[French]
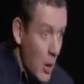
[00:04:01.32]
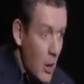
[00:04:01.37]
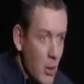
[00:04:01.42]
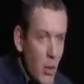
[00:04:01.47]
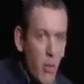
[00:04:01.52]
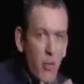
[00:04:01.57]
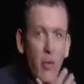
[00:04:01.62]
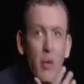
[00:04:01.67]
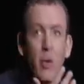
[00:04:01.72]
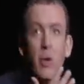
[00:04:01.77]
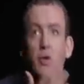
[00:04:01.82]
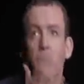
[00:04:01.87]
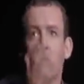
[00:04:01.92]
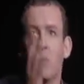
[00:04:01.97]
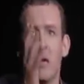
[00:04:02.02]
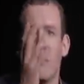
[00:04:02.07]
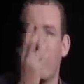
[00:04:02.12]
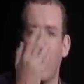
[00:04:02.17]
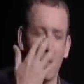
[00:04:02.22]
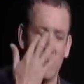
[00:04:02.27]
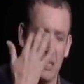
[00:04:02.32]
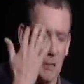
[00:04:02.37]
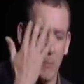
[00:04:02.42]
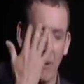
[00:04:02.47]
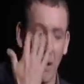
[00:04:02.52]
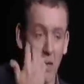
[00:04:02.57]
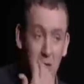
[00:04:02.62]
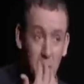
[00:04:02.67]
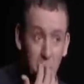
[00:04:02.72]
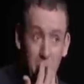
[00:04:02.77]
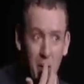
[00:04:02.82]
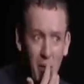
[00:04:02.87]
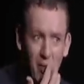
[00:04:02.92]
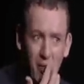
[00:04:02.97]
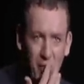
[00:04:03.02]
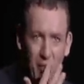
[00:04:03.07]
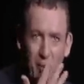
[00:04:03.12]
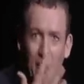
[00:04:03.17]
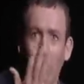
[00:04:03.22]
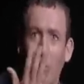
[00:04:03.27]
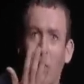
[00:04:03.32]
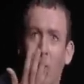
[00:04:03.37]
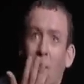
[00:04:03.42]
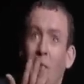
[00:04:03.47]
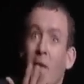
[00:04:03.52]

Le feu, j'oublie le principal, j'oublie le feu.